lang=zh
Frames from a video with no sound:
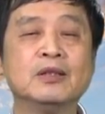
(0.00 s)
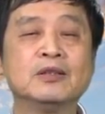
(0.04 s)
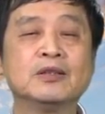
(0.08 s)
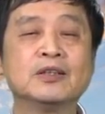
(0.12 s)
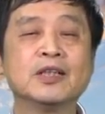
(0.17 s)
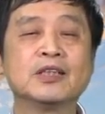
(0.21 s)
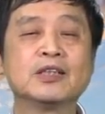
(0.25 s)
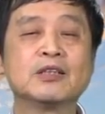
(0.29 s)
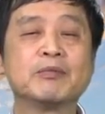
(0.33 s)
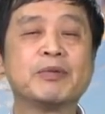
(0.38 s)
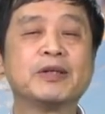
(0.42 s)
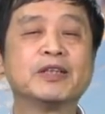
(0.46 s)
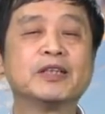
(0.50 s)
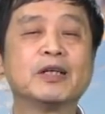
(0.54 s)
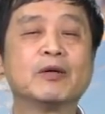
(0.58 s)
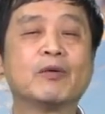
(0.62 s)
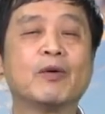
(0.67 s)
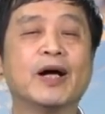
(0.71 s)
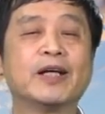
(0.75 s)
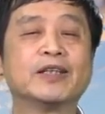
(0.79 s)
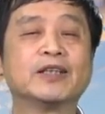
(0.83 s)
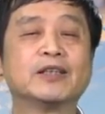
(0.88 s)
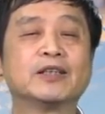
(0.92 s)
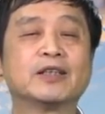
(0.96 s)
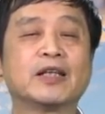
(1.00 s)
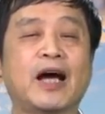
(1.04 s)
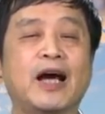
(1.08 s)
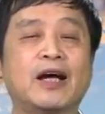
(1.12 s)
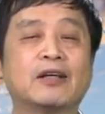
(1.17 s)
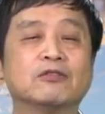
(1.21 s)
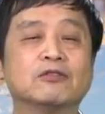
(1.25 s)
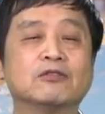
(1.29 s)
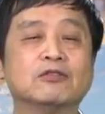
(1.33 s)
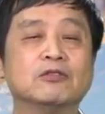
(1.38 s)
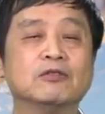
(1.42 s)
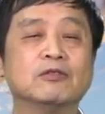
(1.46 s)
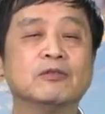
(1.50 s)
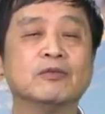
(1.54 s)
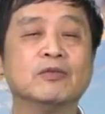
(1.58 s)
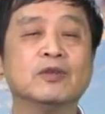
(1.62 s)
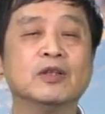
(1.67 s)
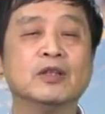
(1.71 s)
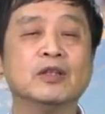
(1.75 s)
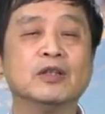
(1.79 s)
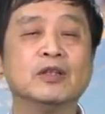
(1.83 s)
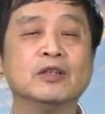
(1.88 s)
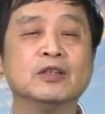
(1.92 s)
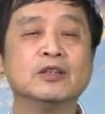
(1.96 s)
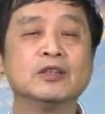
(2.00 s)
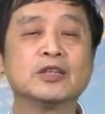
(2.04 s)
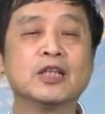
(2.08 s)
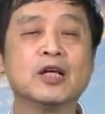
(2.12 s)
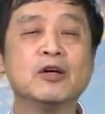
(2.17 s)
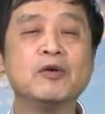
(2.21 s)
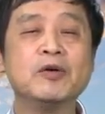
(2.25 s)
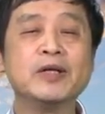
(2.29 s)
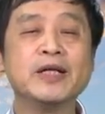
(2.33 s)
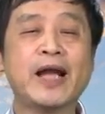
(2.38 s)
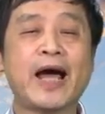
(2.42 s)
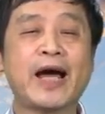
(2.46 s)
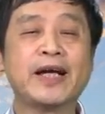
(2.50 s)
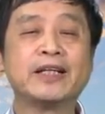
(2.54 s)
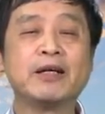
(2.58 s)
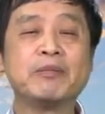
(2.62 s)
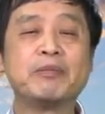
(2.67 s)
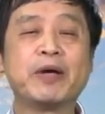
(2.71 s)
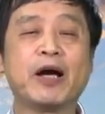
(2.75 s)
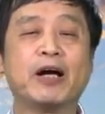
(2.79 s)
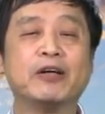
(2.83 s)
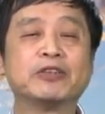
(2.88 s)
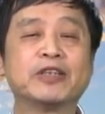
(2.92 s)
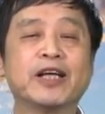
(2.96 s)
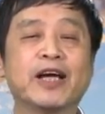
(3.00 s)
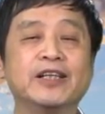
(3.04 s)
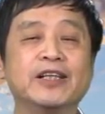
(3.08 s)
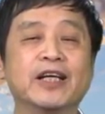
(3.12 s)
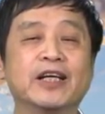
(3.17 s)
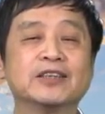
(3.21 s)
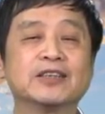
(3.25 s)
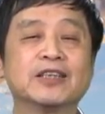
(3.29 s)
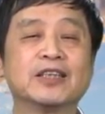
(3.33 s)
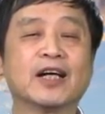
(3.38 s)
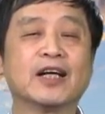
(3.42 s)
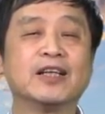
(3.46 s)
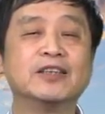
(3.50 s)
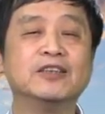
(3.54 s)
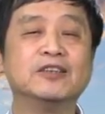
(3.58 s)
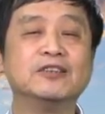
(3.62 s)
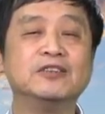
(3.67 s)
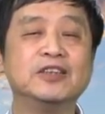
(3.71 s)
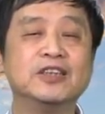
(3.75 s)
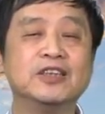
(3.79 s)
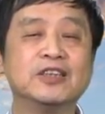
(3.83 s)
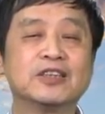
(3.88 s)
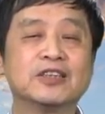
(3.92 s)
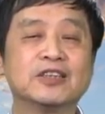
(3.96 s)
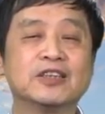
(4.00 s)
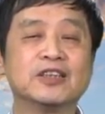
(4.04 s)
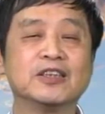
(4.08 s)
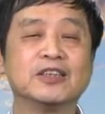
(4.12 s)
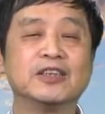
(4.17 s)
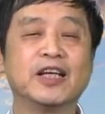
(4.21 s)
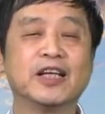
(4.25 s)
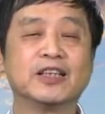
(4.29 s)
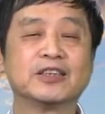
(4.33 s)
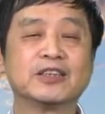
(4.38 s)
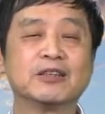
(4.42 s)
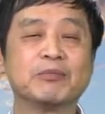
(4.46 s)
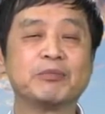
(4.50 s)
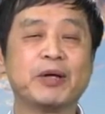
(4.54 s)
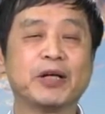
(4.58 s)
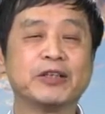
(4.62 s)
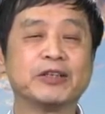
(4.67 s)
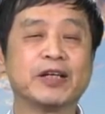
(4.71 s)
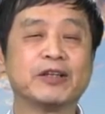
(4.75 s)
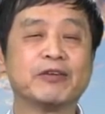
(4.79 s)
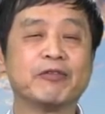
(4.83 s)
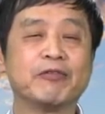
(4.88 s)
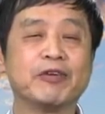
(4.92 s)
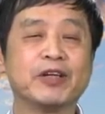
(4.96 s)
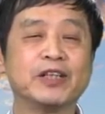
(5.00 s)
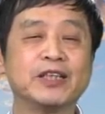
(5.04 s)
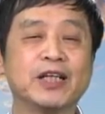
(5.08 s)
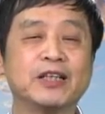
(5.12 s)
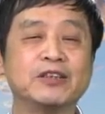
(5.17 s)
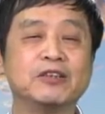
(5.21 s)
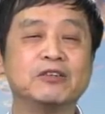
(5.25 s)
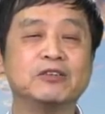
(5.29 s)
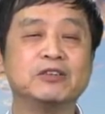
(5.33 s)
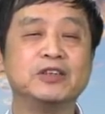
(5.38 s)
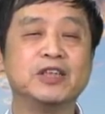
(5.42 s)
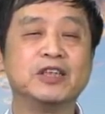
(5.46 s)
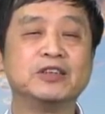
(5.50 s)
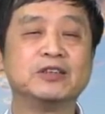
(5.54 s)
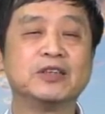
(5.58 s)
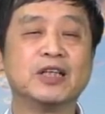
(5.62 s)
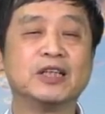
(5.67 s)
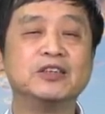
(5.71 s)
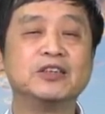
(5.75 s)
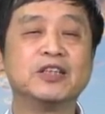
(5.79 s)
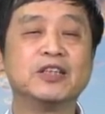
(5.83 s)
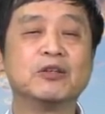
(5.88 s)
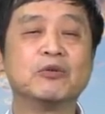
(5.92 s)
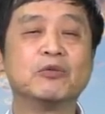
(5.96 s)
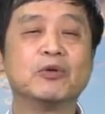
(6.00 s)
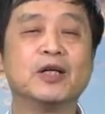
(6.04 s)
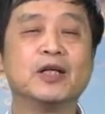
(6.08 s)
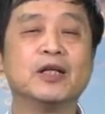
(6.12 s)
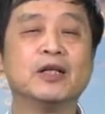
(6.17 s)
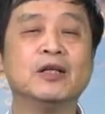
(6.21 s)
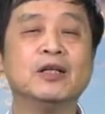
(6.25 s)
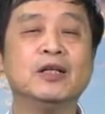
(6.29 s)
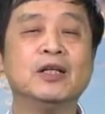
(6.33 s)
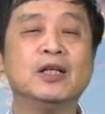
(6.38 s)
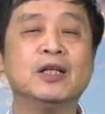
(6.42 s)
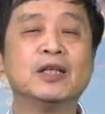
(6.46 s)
这是彭德怀的态度。周恩来的表现也是很有意思的，也是表现的非常有人情味儿。